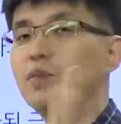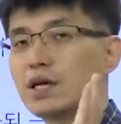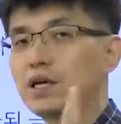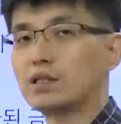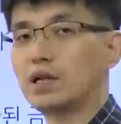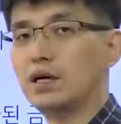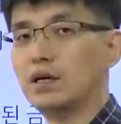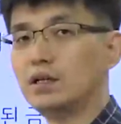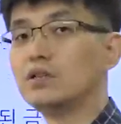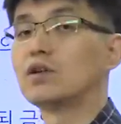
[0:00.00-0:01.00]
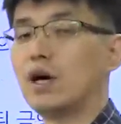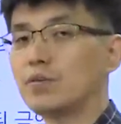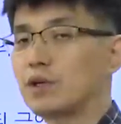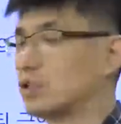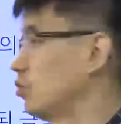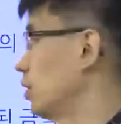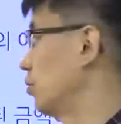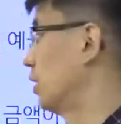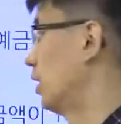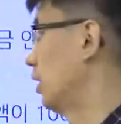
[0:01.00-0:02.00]
방향이다. 이렇게 암기하시면
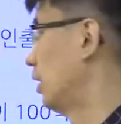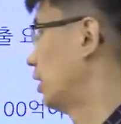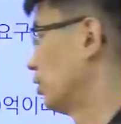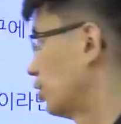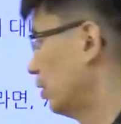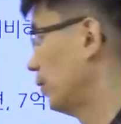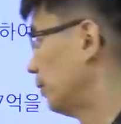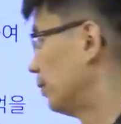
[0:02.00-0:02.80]
됩니다. 아셨죠?